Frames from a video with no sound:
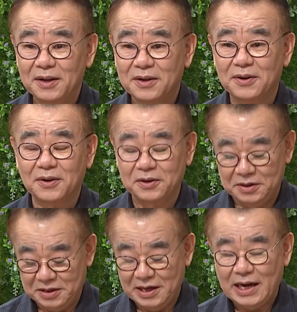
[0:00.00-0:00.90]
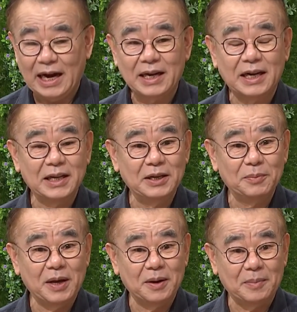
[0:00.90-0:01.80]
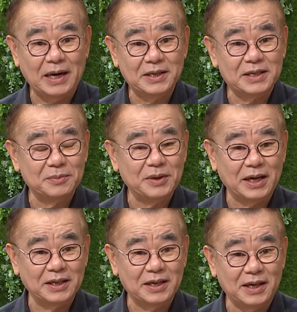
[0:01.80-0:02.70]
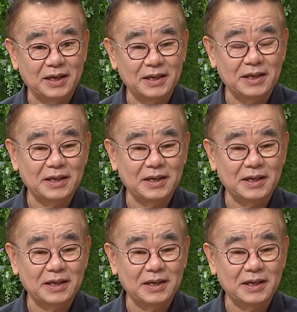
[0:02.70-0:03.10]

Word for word: 그거는 하나님의 말씀이 아니라